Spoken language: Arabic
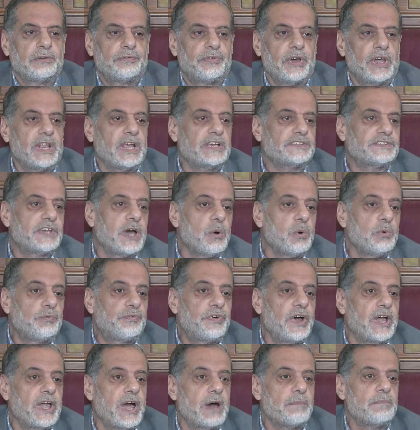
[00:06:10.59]

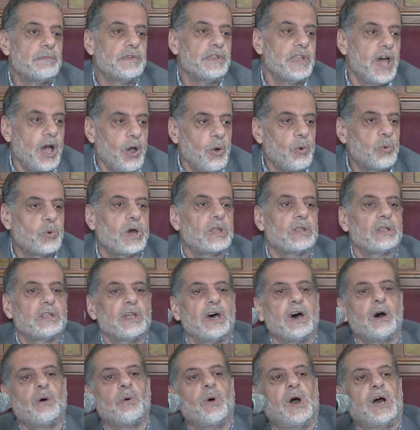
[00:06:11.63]
فلسوف يمنحك
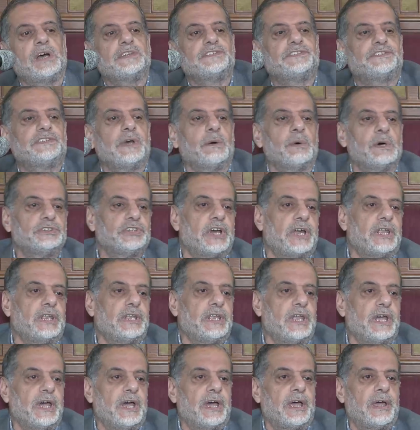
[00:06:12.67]
الله عز
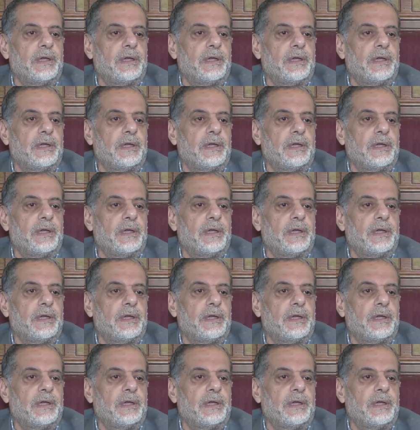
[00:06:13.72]
وجل